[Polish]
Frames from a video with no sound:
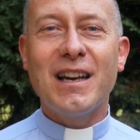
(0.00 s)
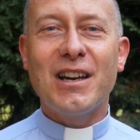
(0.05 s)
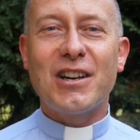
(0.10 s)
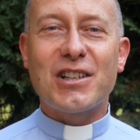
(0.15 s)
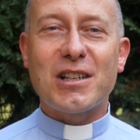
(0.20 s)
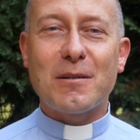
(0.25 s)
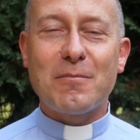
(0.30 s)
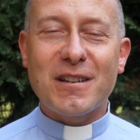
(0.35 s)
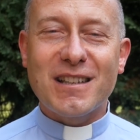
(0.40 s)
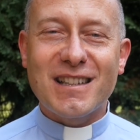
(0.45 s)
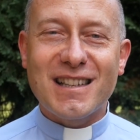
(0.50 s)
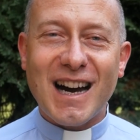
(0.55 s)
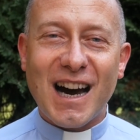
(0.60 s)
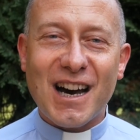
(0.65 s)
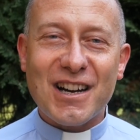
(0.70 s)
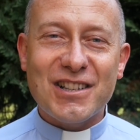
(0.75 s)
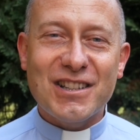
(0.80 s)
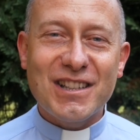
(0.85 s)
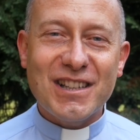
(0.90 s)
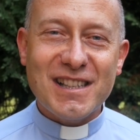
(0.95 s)
żeby
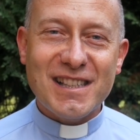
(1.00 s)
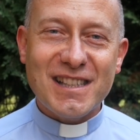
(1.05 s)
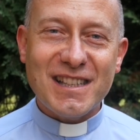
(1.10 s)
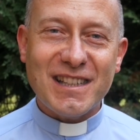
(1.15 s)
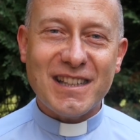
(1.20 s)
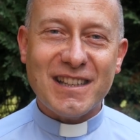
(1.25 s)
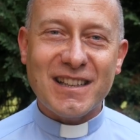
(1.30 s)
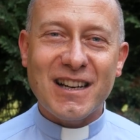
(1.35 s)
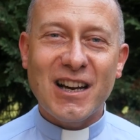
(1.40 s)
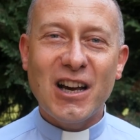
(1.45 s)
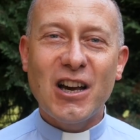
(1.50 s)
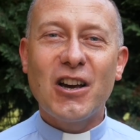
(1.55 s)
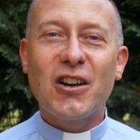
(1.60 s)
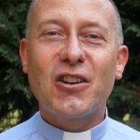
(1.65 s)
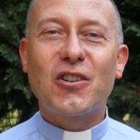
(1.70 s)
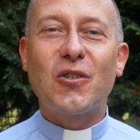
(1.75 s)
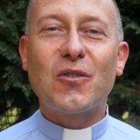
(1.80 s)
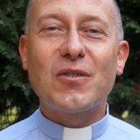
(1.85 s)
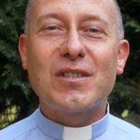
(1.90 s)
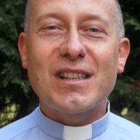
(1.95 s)
każdy z nich
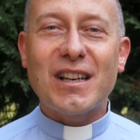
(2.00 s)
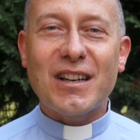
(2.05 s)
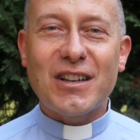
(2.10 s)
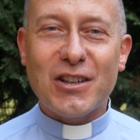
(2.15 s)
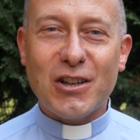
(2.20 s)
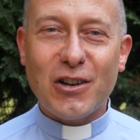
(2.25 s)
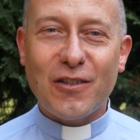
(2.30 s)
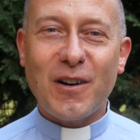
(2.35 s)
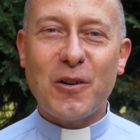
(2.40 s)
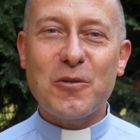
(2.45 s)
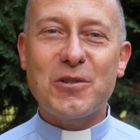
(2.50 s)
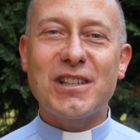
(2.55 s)
konsekrował